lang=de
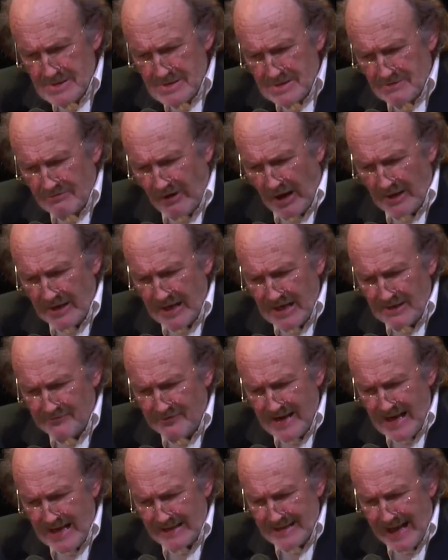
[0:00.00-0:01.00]
Wann in
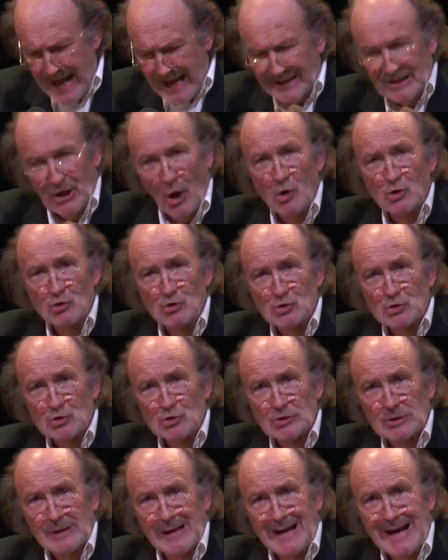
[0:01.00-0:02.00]
wer ein
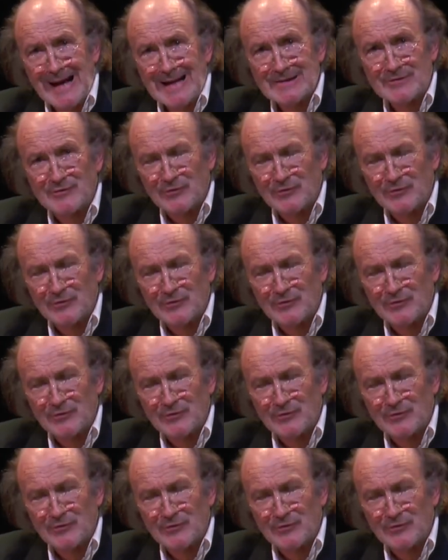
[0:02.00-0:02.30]
Künstler an